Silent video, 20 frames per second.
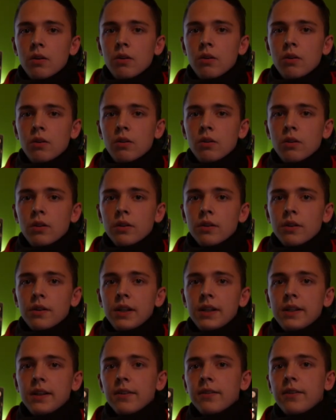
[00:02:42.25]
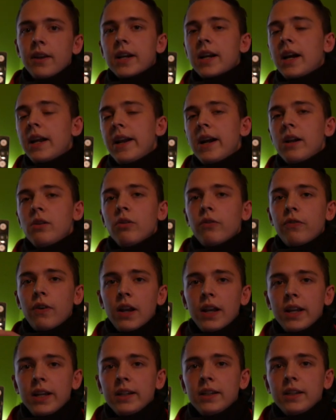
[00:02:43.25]
Und nicht, dass der Kanal nur
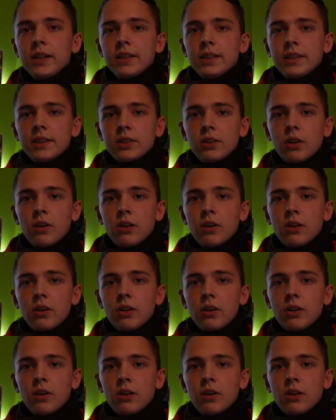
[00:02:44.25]
verlinkt ist,